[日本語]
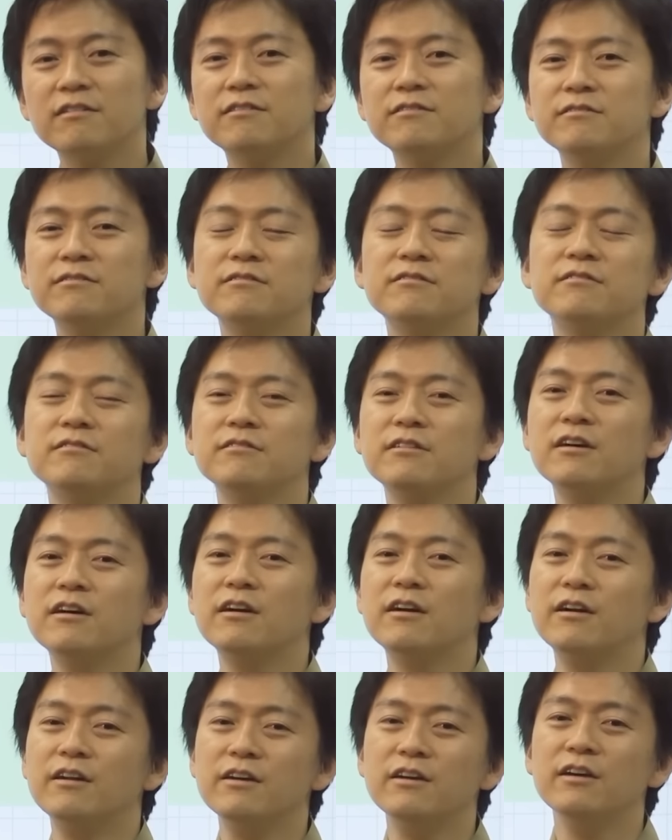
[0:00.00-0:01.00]
うん、だか
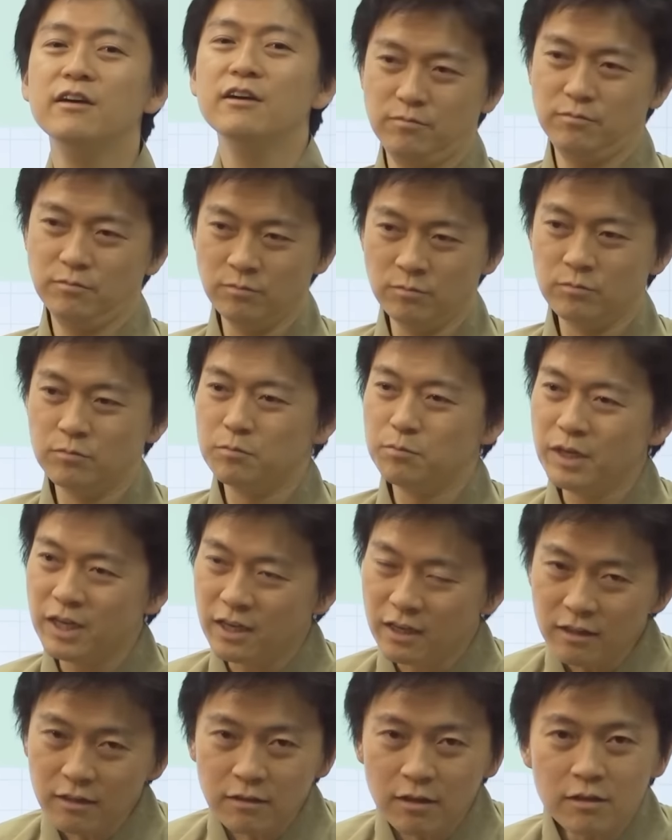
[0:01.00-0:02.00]
らね、うん、
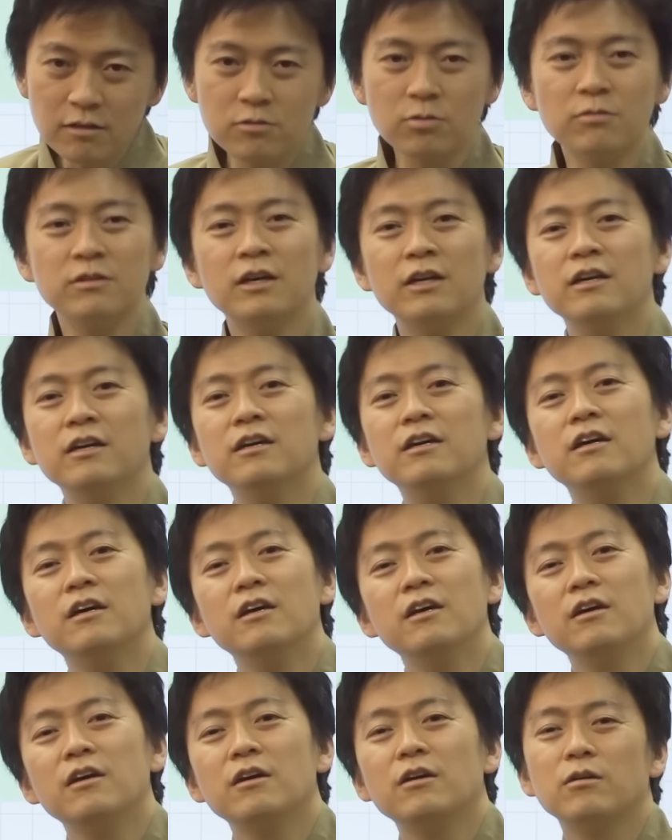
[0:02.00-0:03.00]
めったにそんなね、
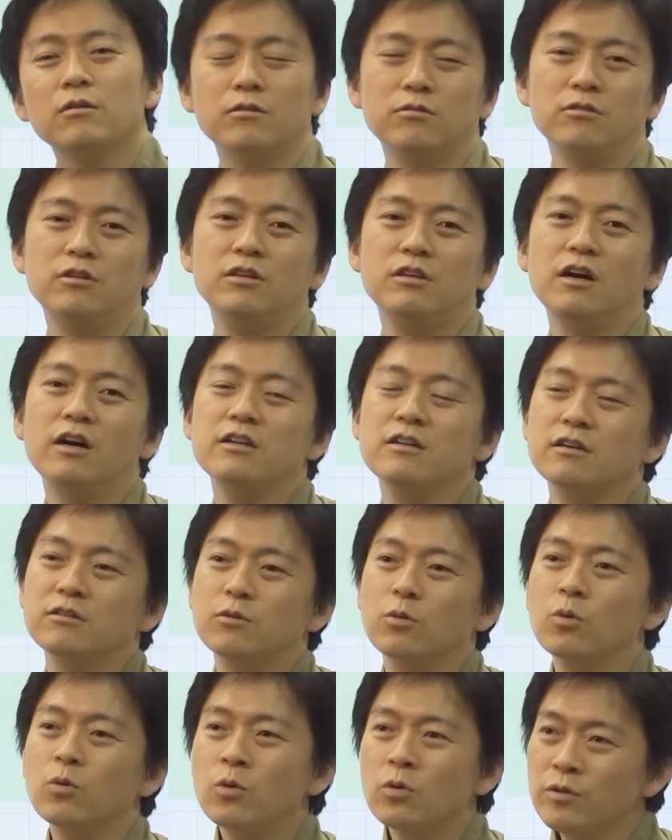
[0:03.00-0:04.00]
ヒヤリなん
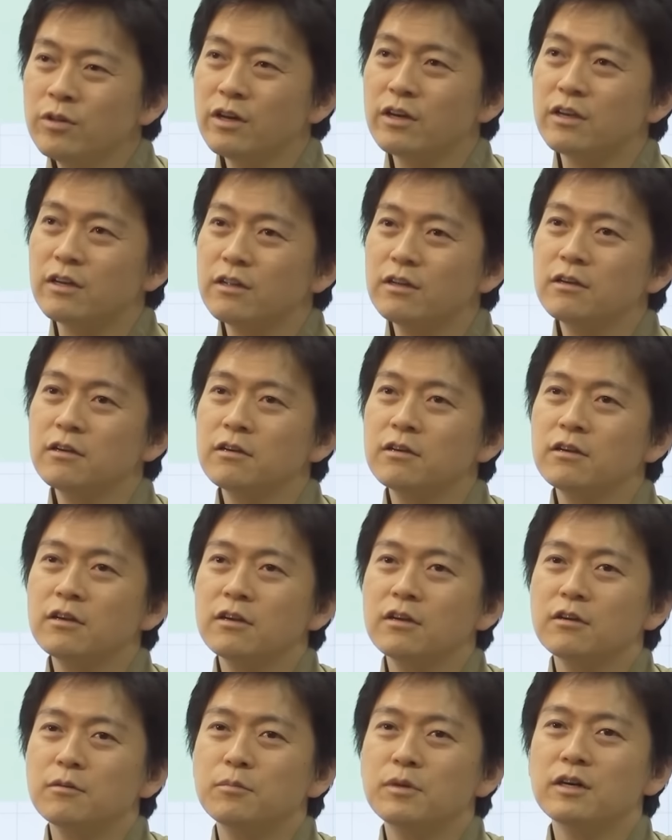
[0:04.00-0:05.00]
て起こんないんやね。
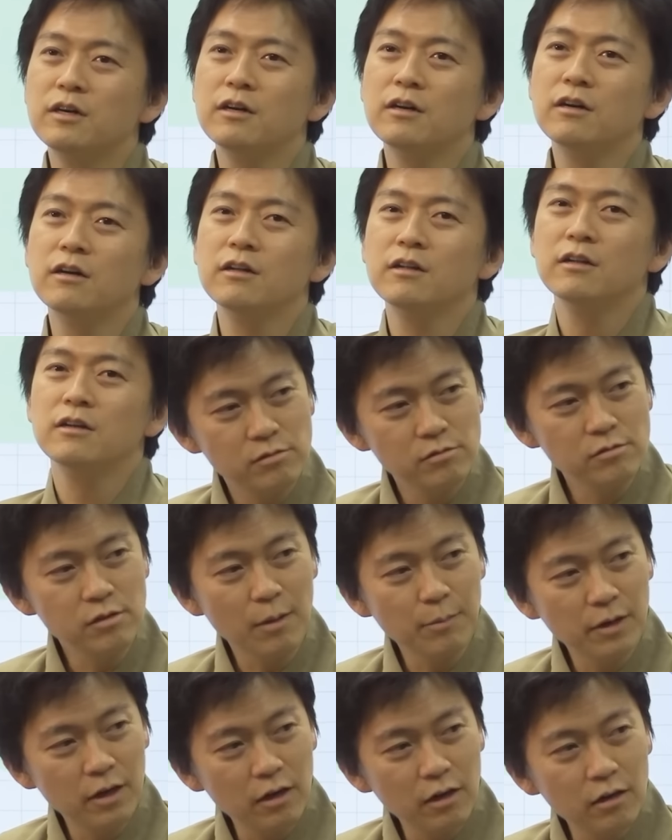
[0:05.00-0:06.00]
まあ、た
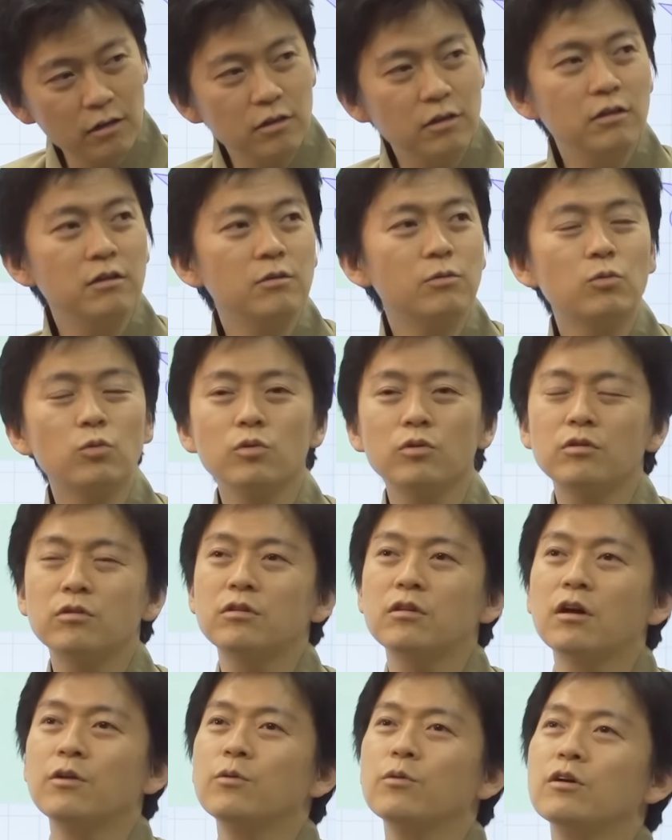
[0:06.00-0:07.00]
まに起こっ
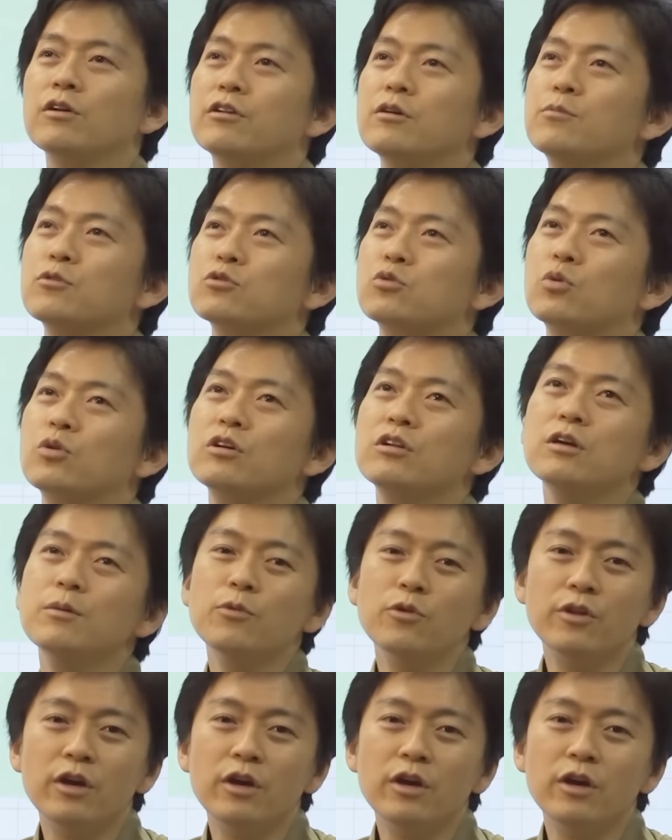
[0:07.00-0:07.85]
たのが、でもそれでも